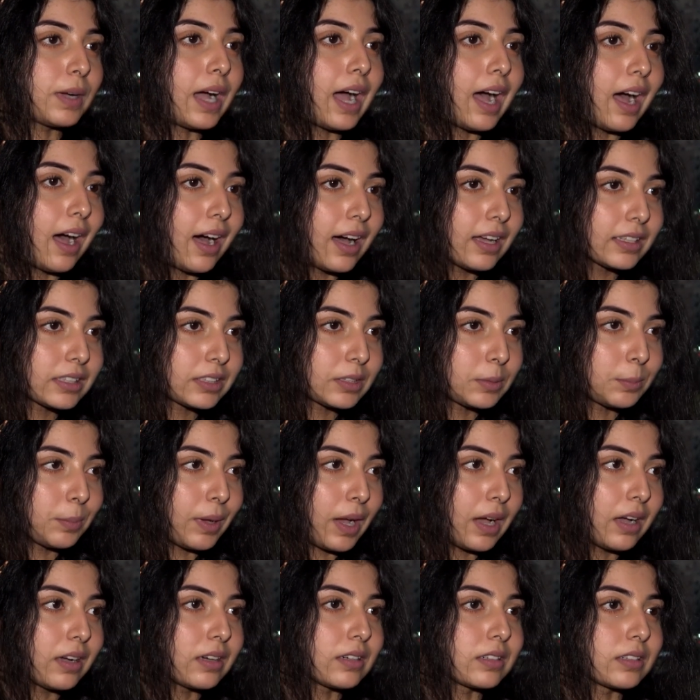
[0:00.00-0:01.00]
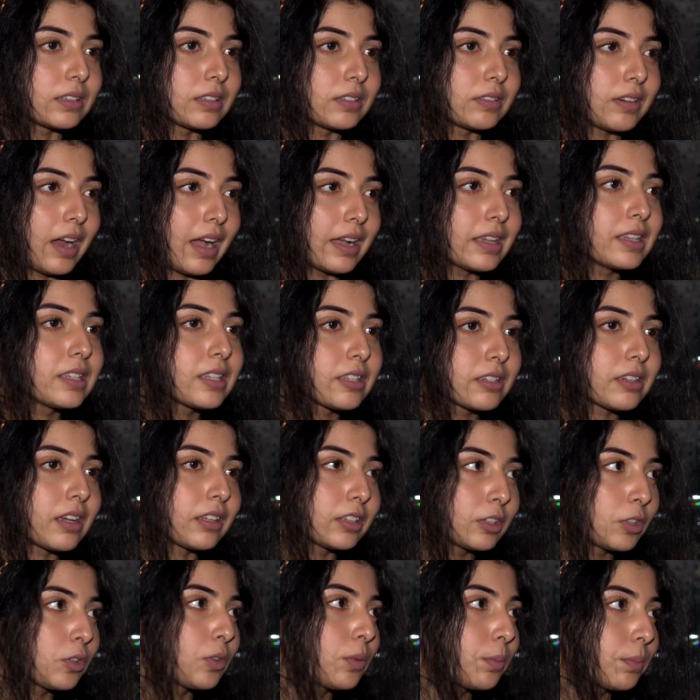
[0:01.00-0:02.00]
ভাত বা রাইস
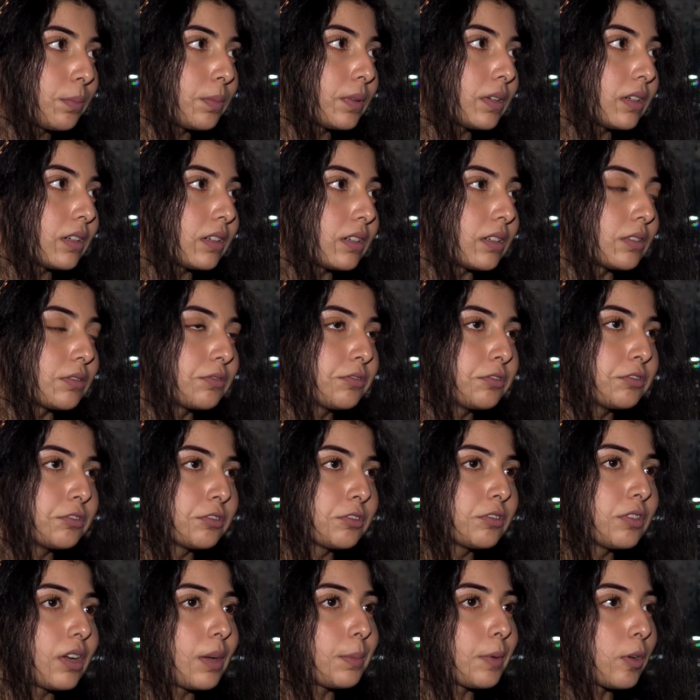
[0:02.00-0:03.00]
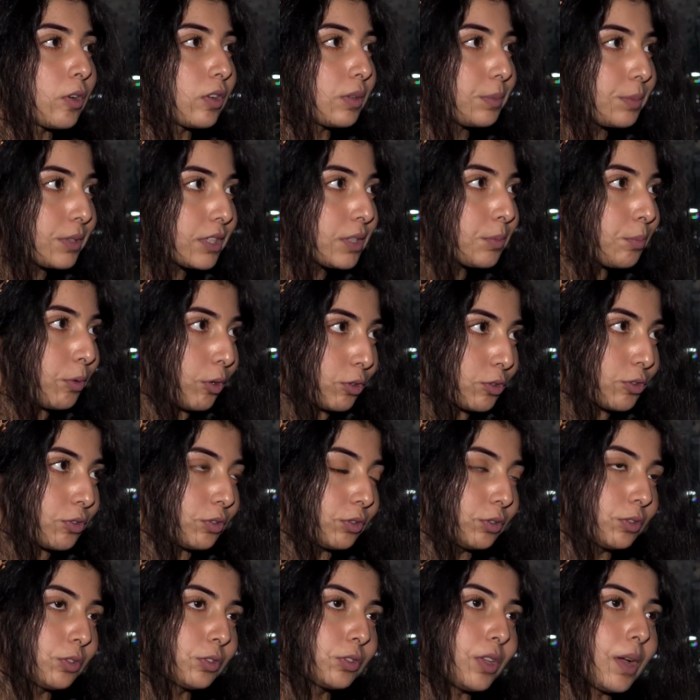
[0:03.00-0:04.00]
জাতীয় ফুডগুলো আমার অনেক বেশি
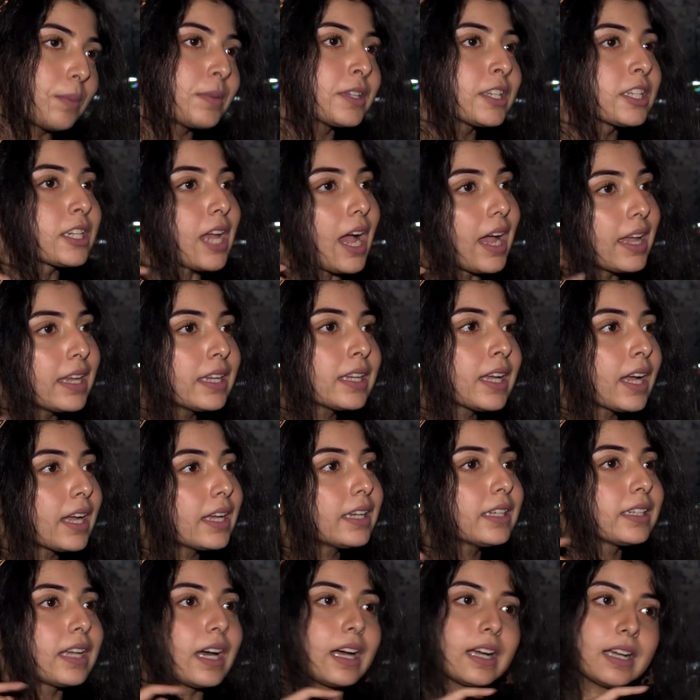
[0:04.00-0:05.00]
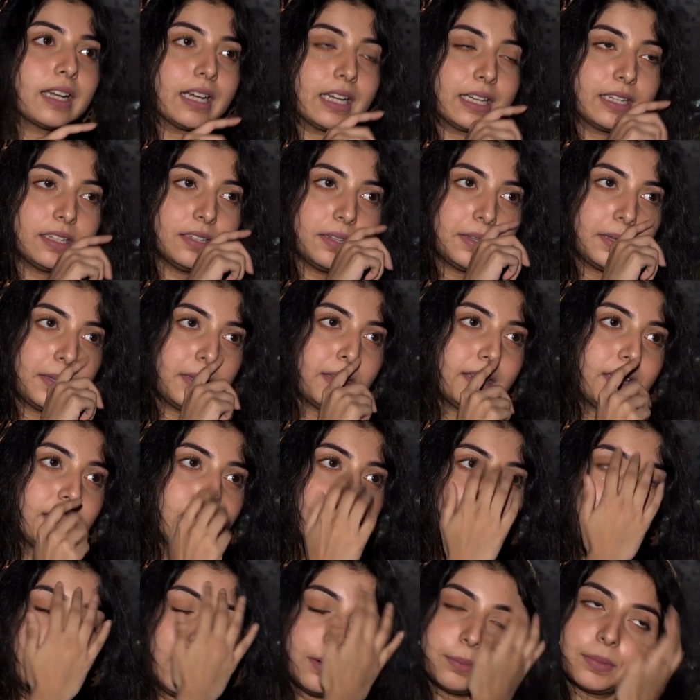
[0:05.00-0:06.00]
পছন্দ তো আমি যাই খাই না খাই
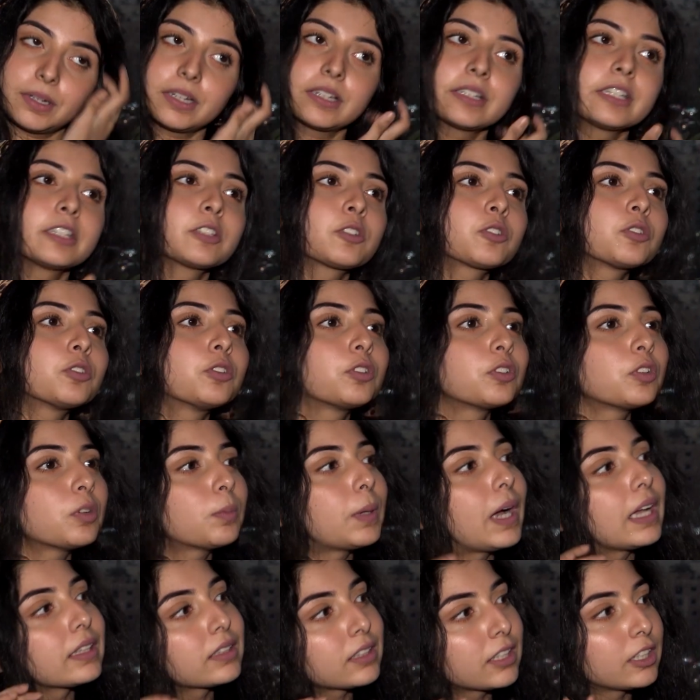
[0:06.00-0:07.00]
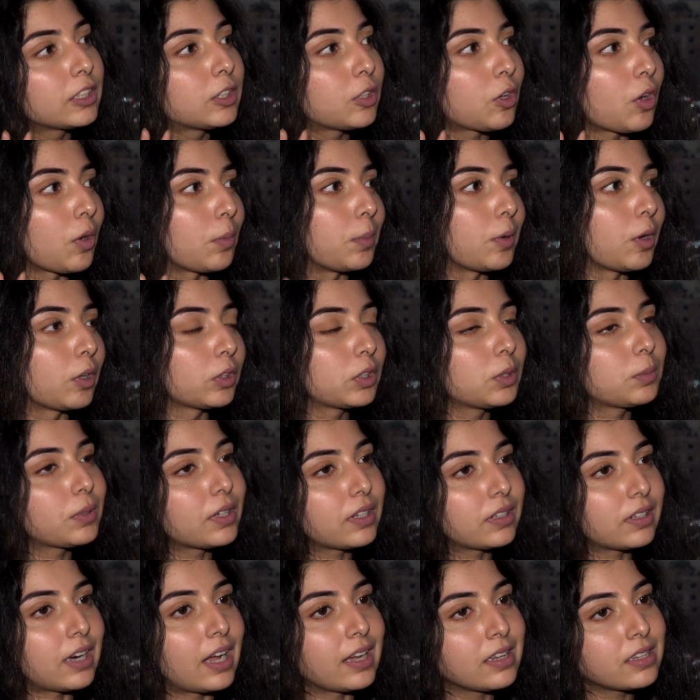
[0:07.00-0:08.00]
আমার একটু হলেও ভাত খেতে হবে
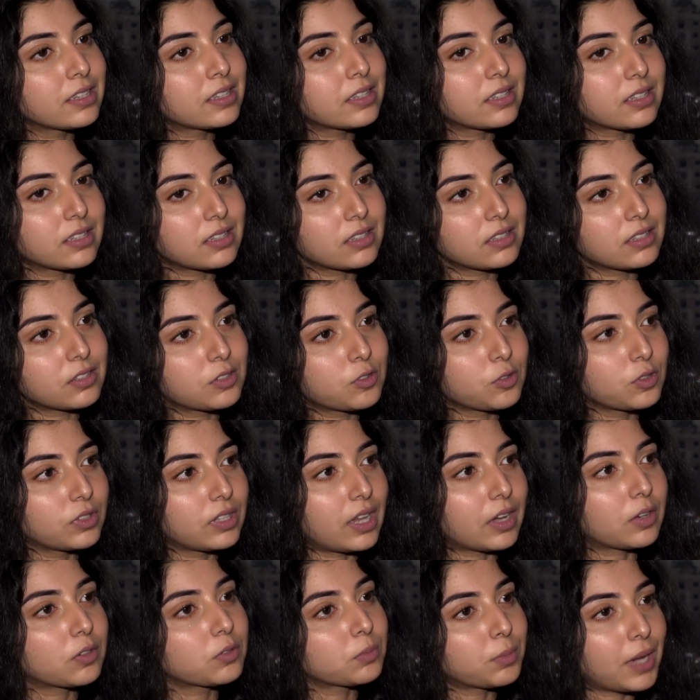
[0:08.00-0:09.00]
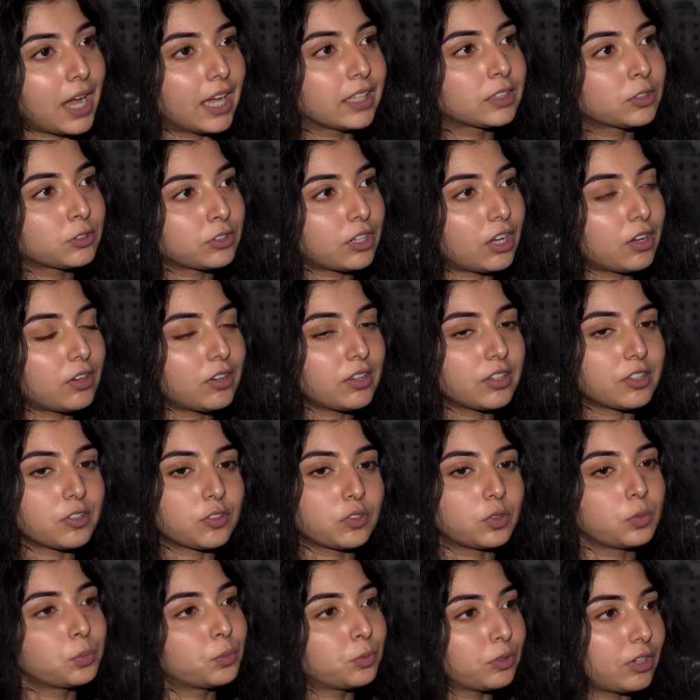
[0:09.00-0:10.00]
অথবা রাইস যদি এখন ভাতও না হয়
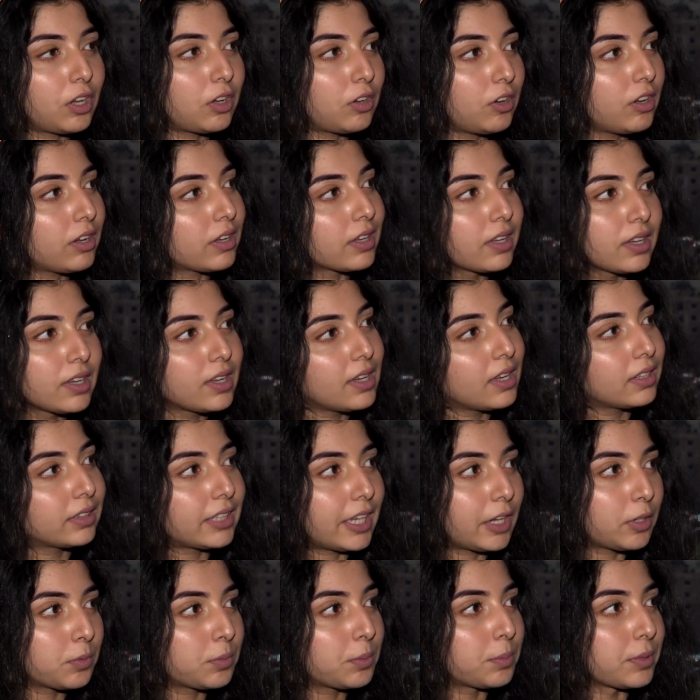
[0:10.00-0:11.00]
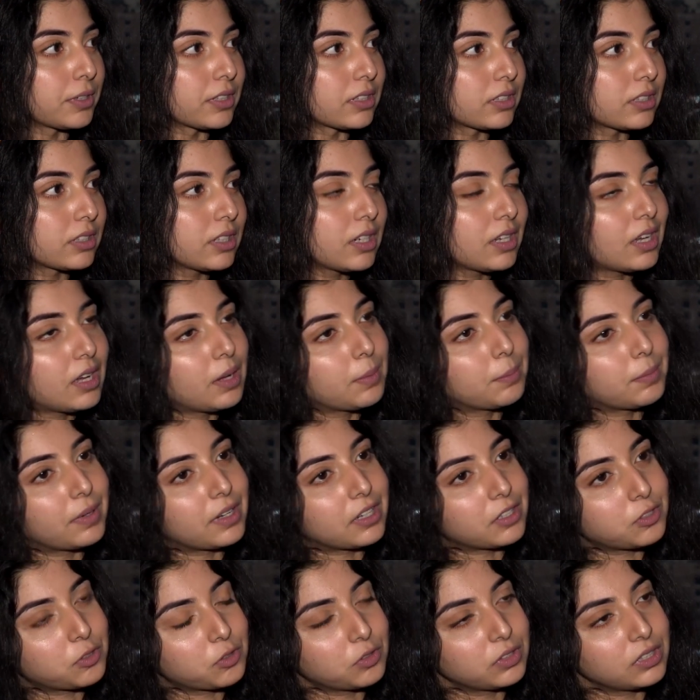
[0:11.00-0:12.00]
যদি পোলাও হয় তার বেটার
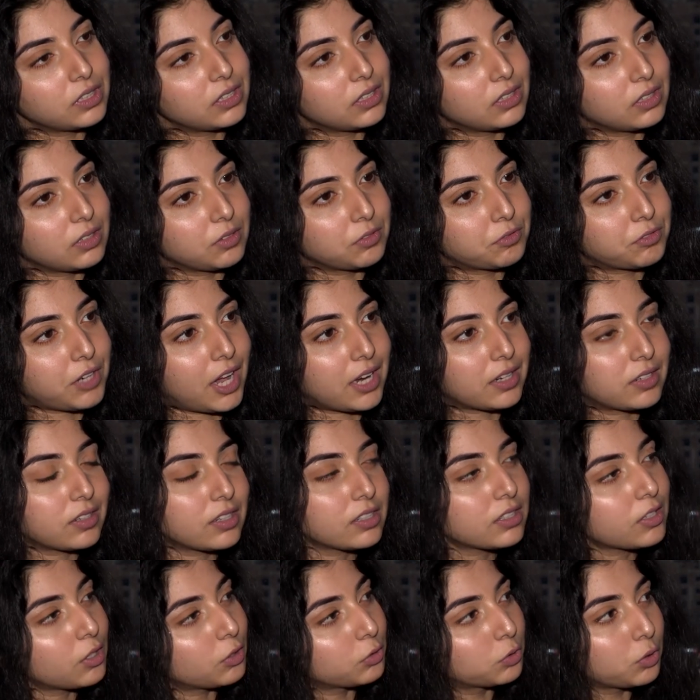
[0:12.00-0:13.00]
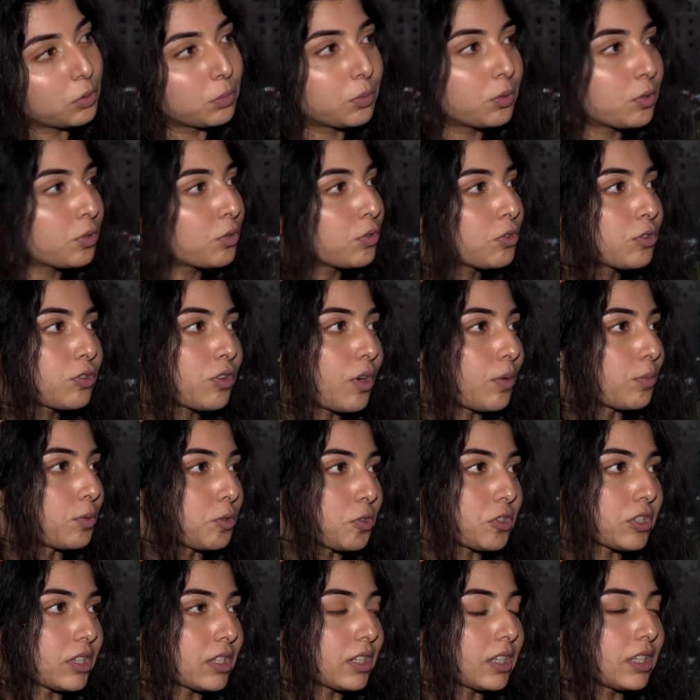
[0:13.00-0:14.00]
বা যদি ফ্রাইড রাইস হয় তবুও কোনো
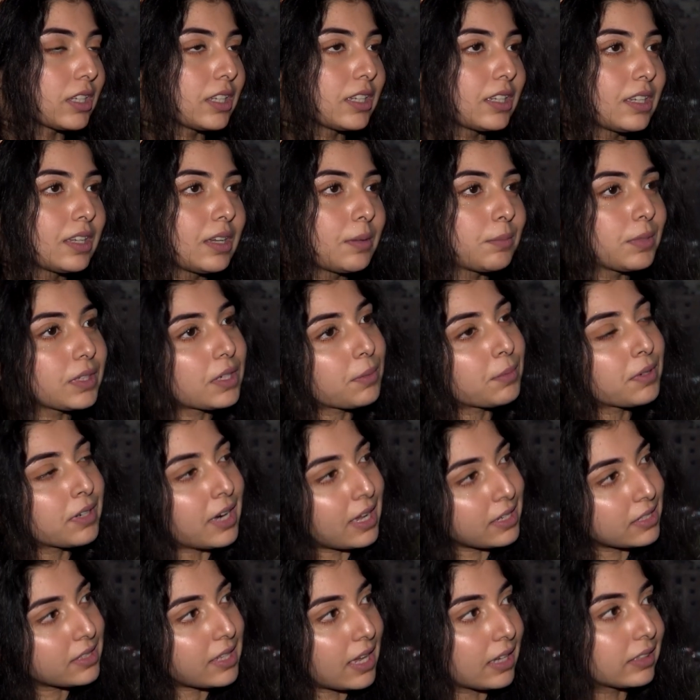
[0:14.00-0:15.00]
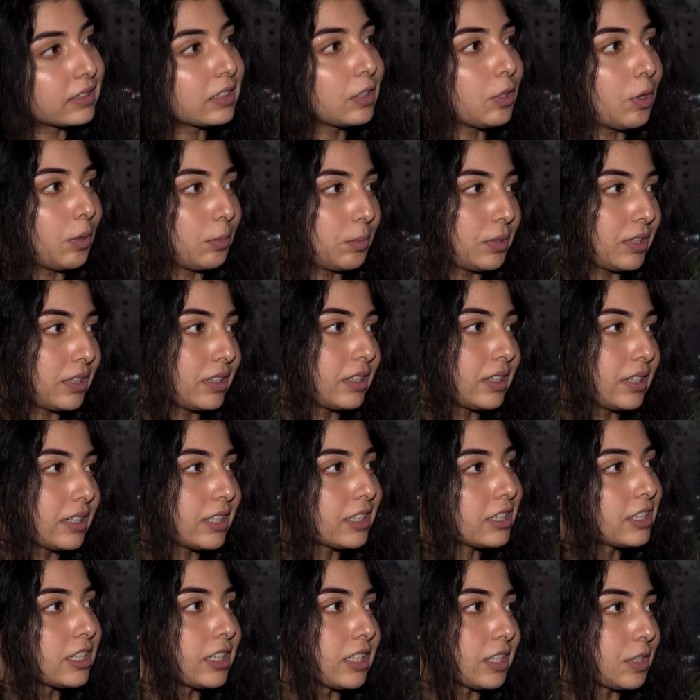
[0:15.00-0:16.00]
সমস্যা নেই বাট আমার রাইস থাকতে হবে
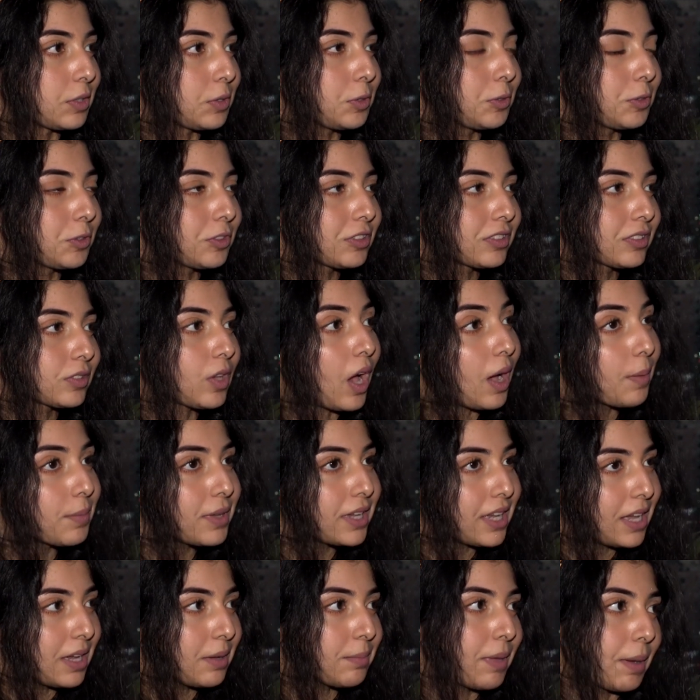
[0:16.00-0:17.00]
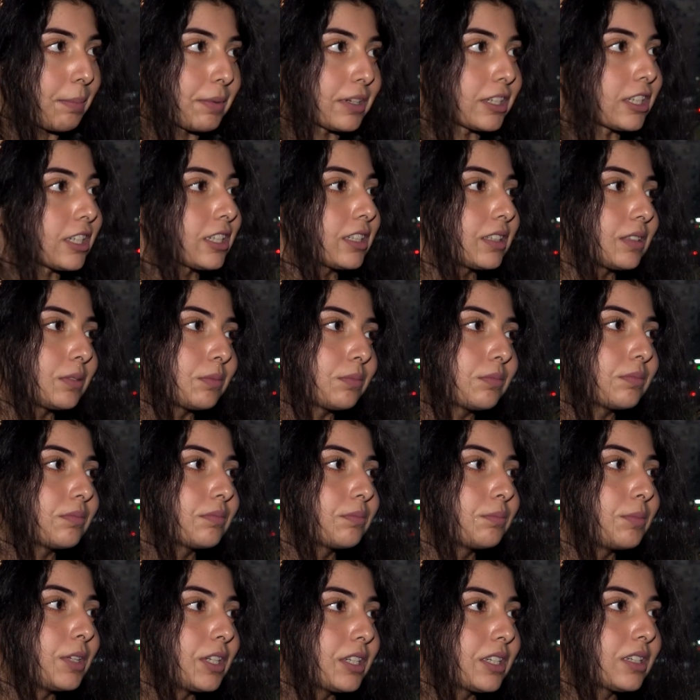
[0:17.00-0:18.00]
এটা যেটাই হোক সো আমি এই ব্যাপারটা
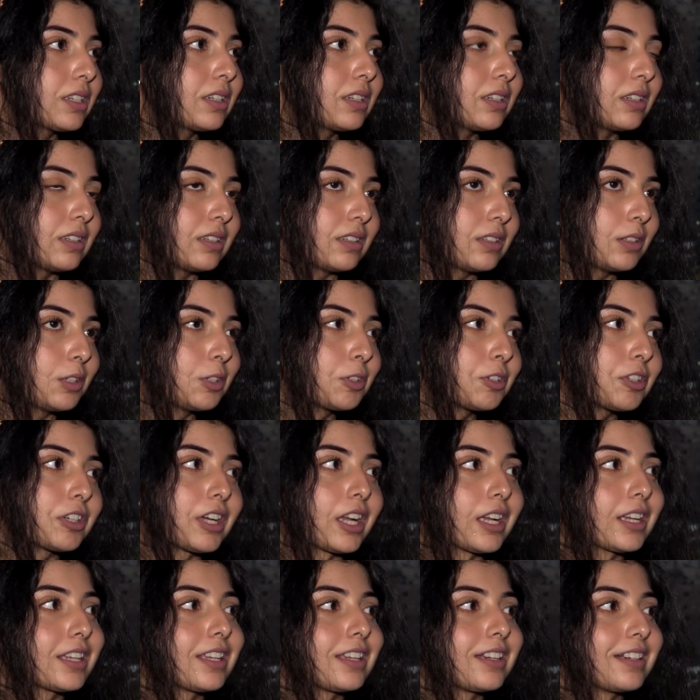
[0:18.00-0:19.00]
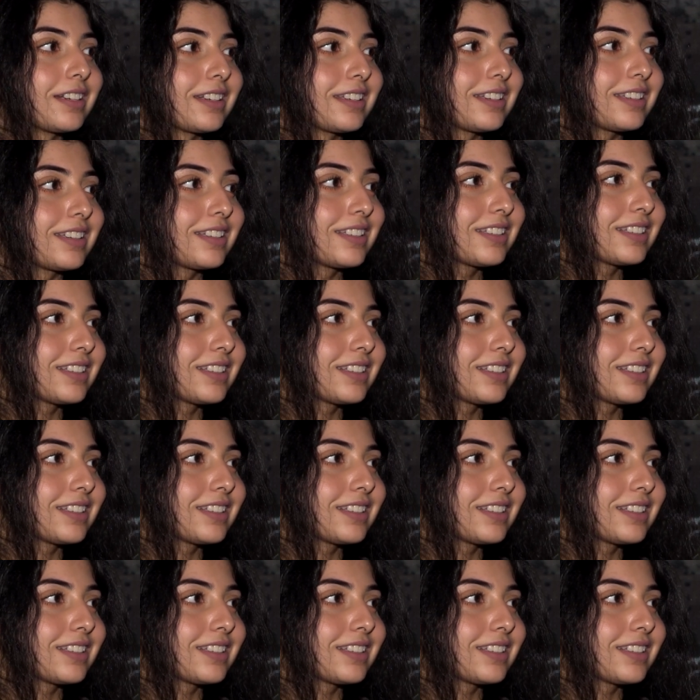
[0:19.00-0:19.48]
বেশি লক্ষ্য রাখি আর কি